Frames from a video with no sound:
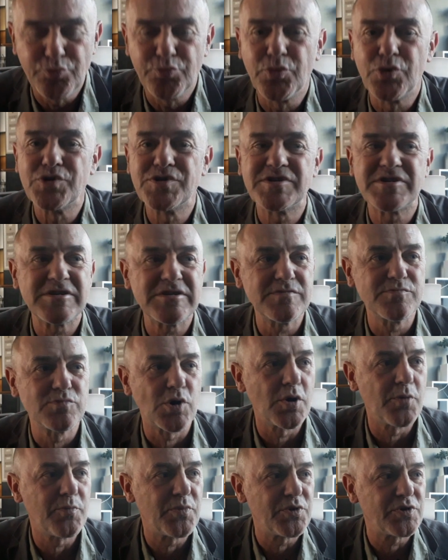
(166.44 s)

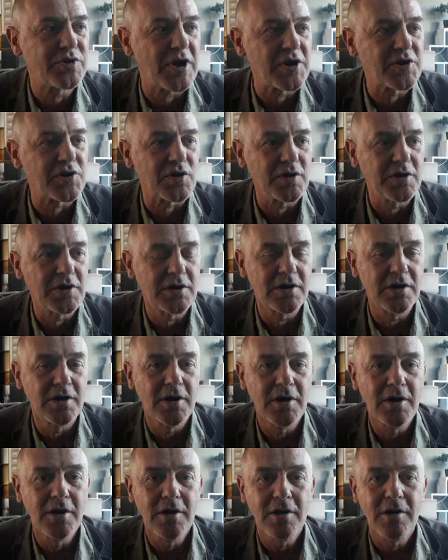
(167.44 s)
possible, peut-être... Euh,
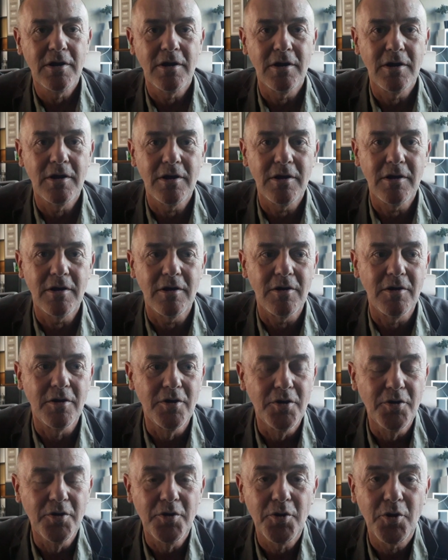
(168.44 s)
euh,
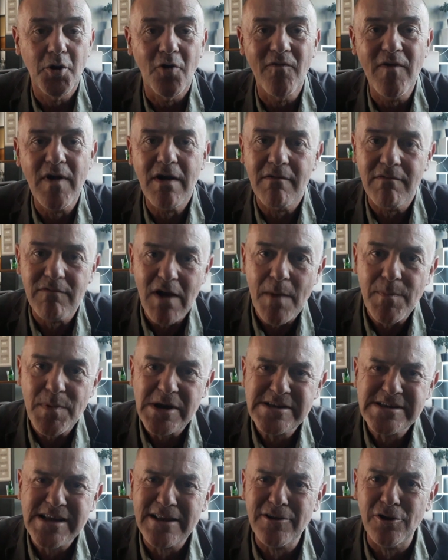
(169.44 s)
on, va,
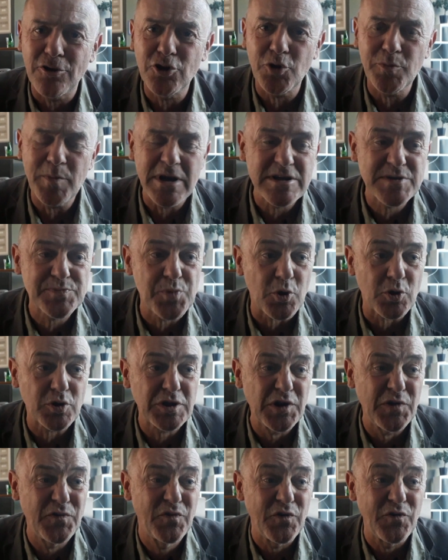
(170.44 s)
appeler ça dans le domaine
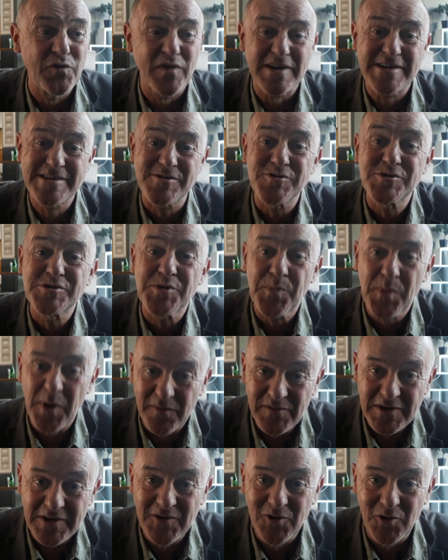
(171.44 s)
sportif une façon de se
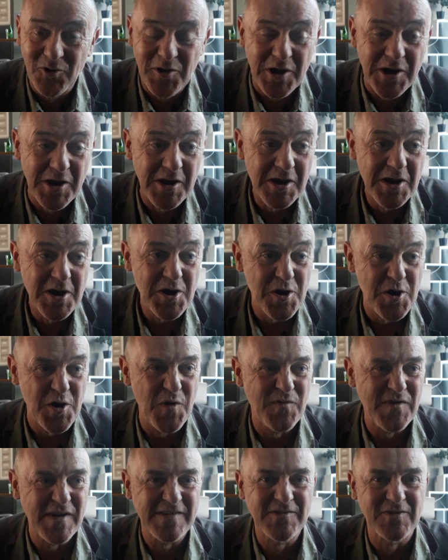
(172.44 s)
perfectionner,
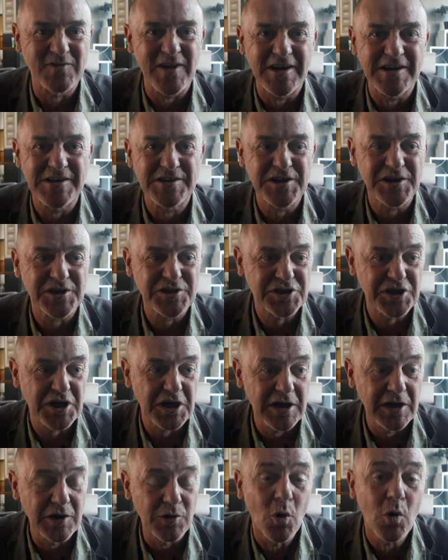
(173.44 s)
une façon d'aller
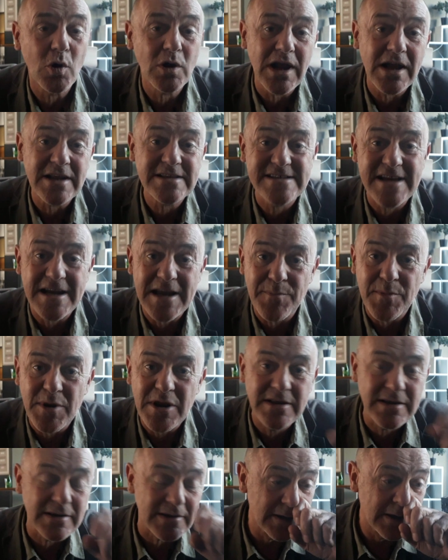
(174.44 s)
chercher au-delà de ses
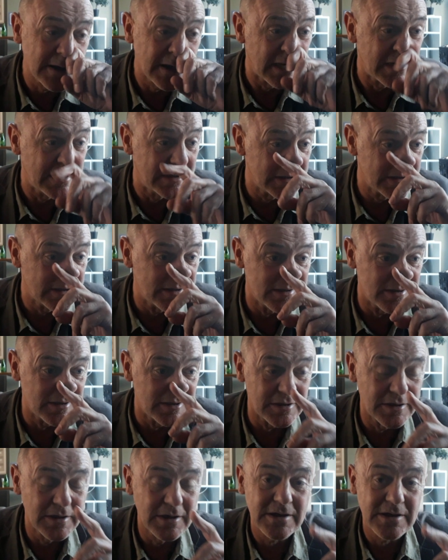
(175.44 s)
limites. Euh,